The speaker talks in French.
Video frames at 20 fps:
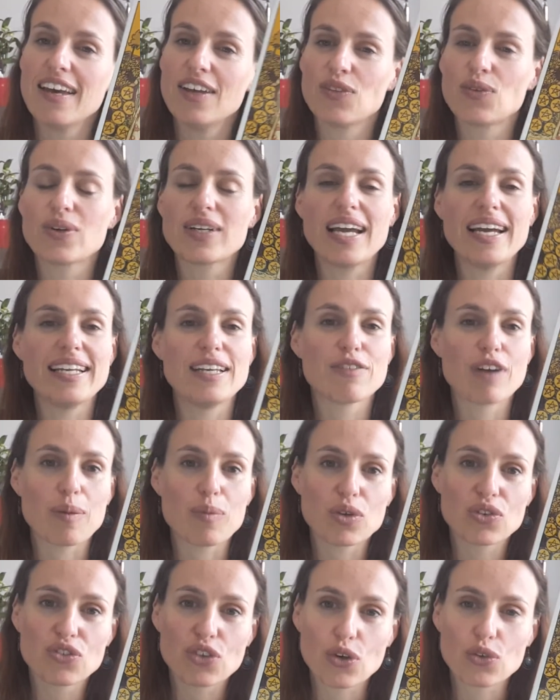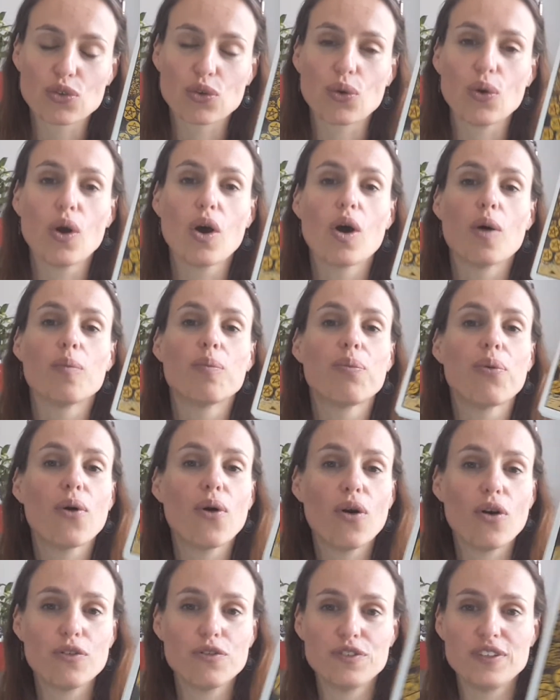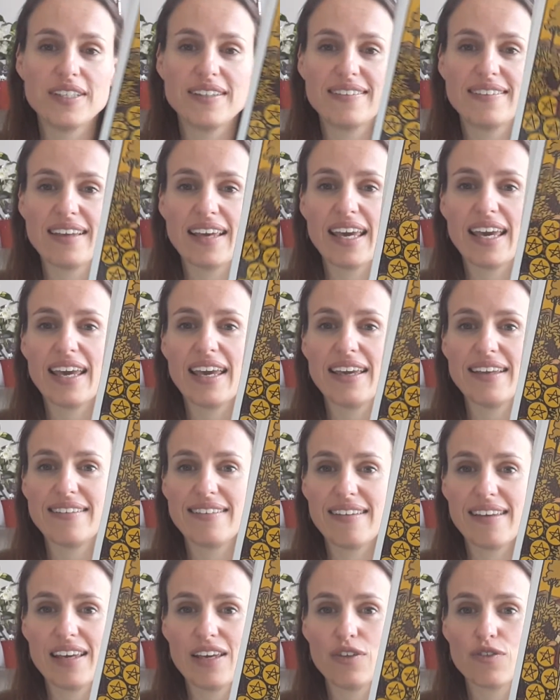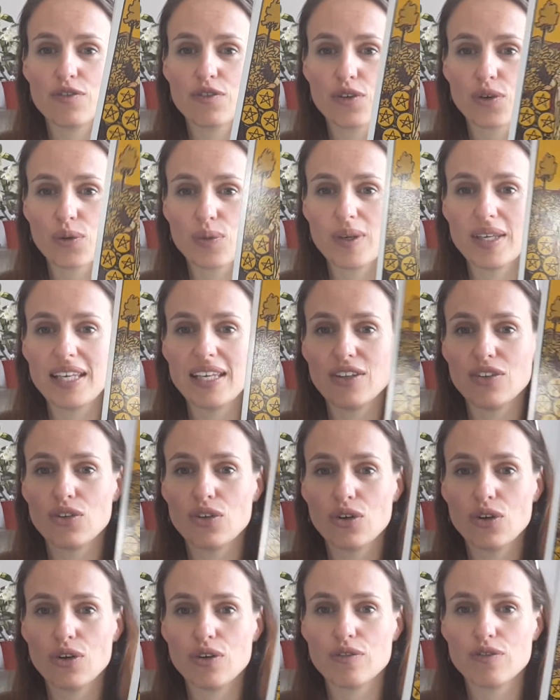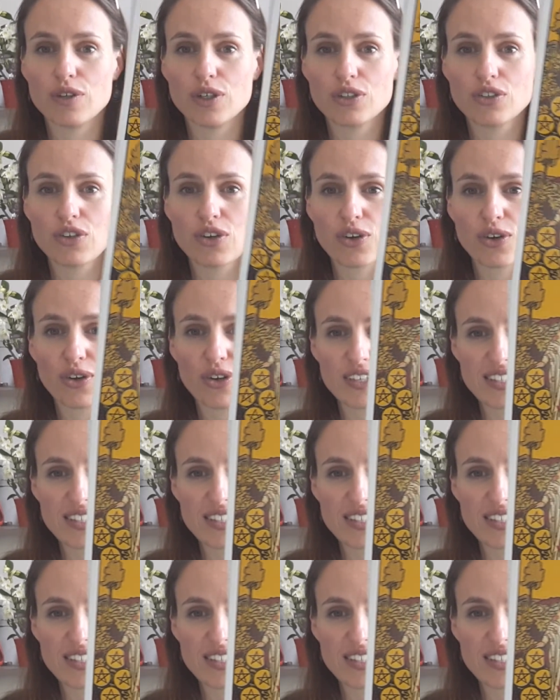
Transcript: Donc là, il est vraiment temps de profiter des fruits de votre